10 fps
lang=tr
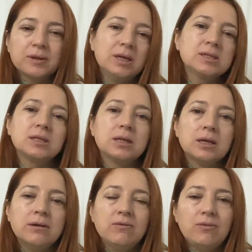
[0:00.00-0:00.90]

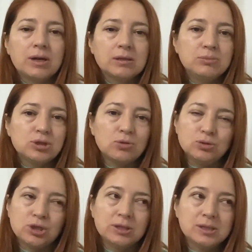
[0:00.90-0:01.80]
Kesinlikle farklı bir şey
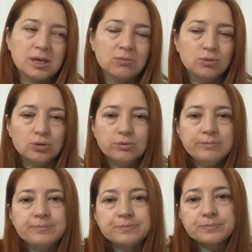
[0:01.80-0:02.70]
olacağını sanmıyorum.
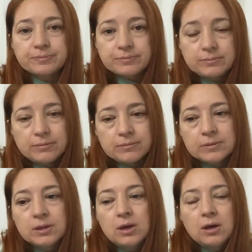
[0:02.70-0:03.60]

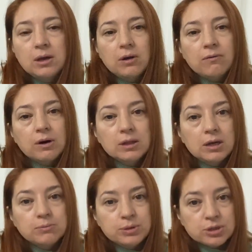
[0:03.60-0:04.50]

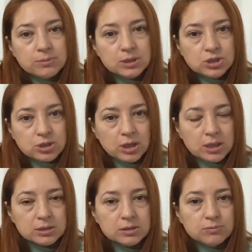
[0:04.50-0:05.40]
Vallahi pijamayı
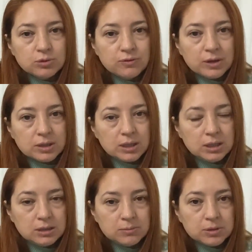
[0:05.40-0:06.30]
çıkardım. Mutfaktan
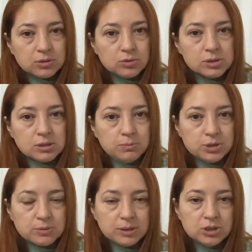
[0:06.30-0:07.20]
gittim yatak odasına.
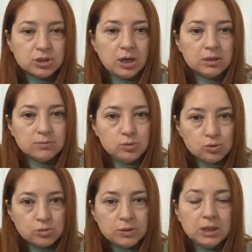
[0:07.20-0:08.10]
Pijamayı çıkardım.
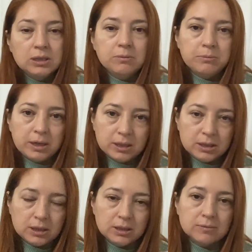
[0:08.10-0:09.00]
Üstümü giyindim.
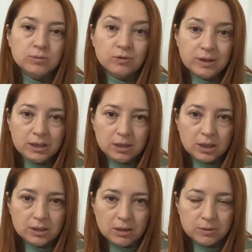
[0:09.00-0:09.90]
Markete gittim. Tuvalet
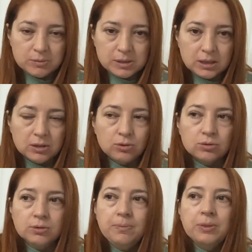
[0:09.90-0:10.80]
kağıdı almamız
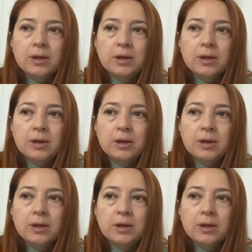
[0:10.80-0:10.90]
gerekiyordu.